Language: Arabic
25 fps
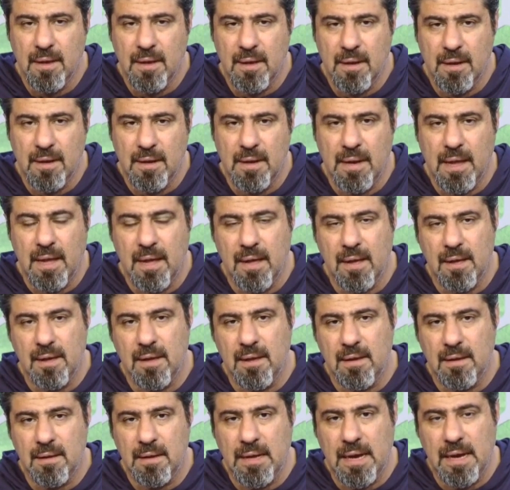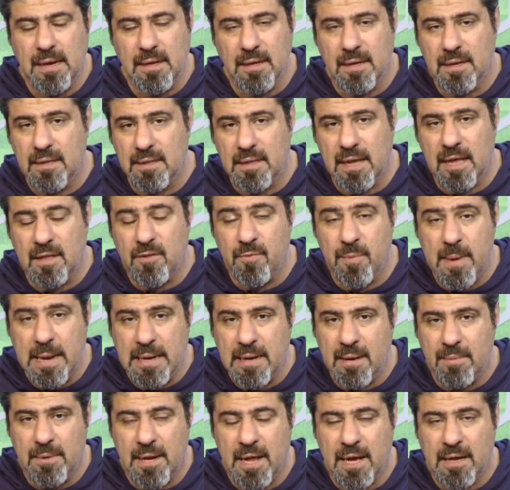ان يعني كنت
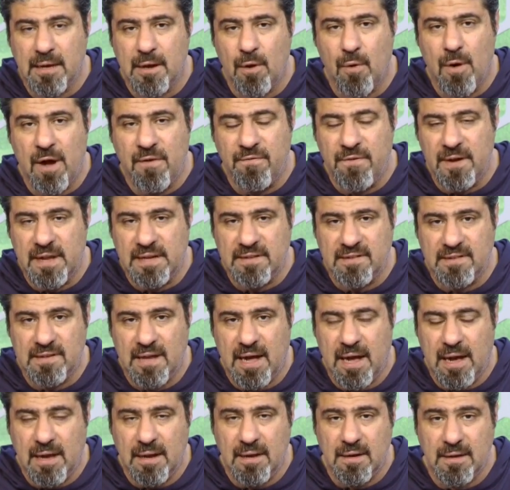اتمنى من الاخ نواف الهزاع